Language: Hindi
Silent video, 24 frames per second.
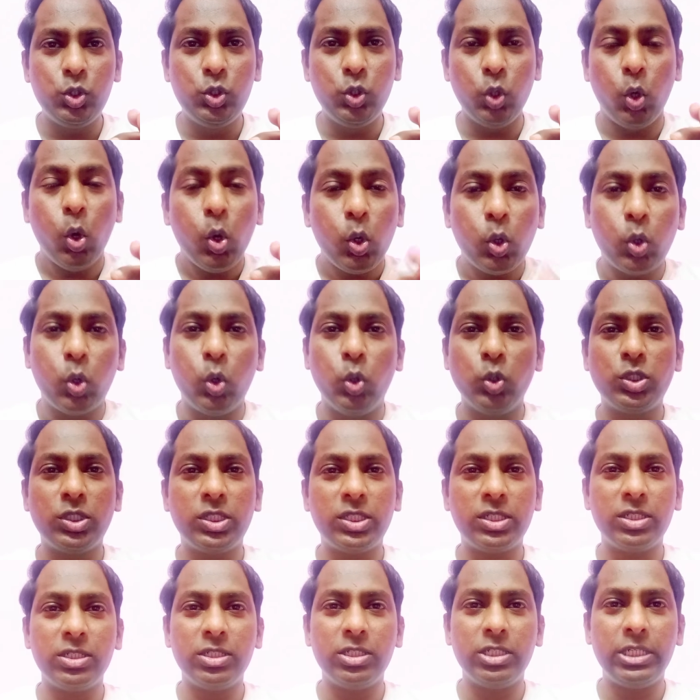जो कोच
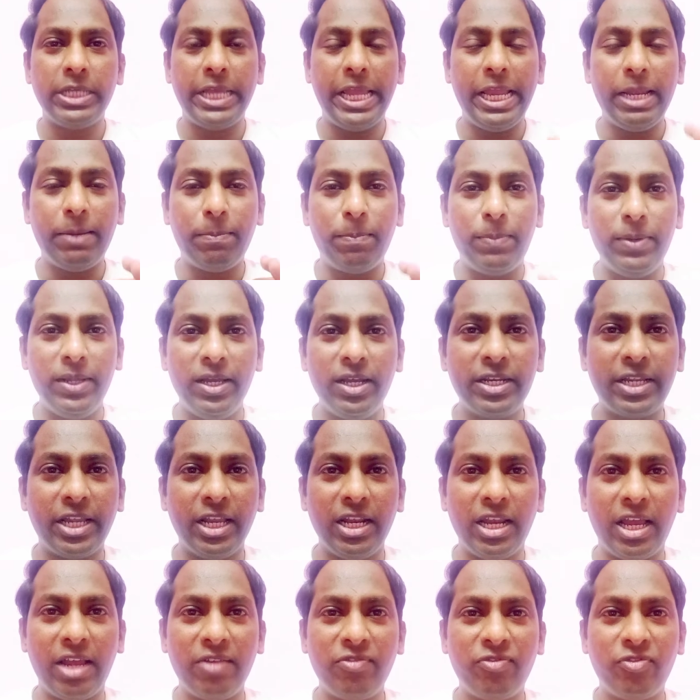एक प्लेयर की
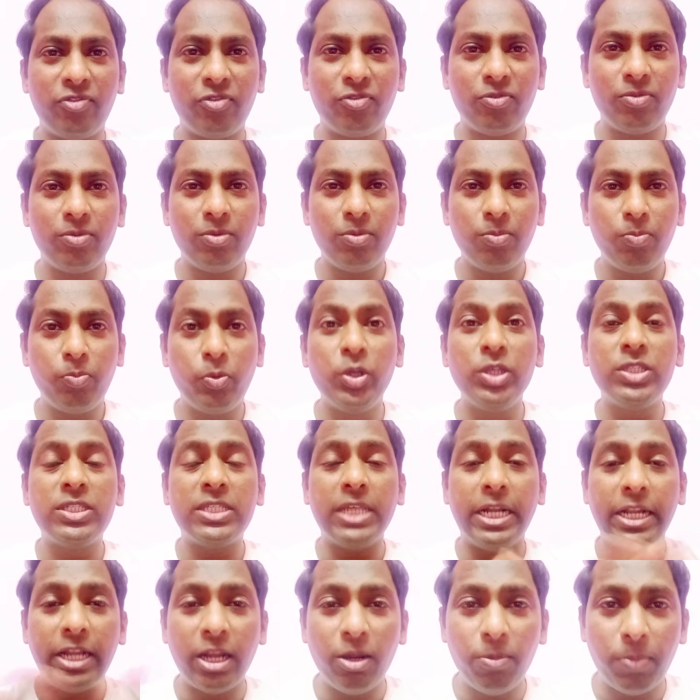लाइफ पूरी
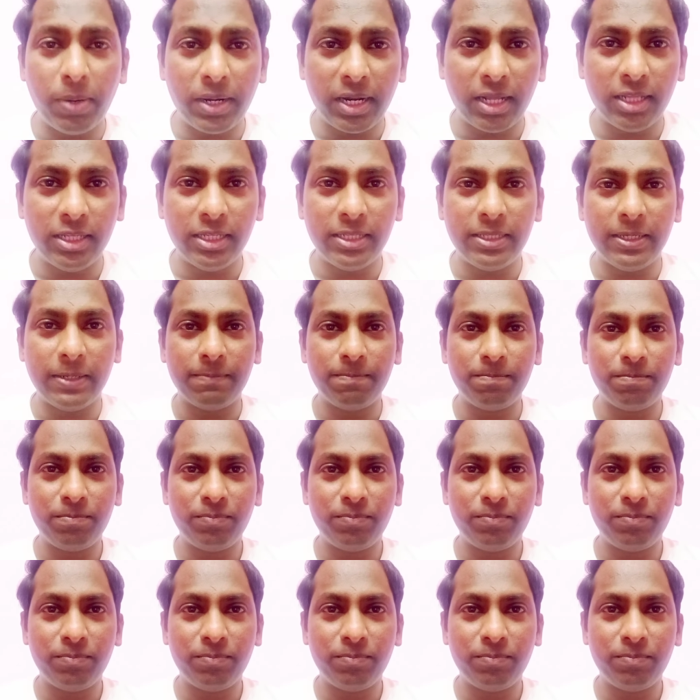सेटल बना देता है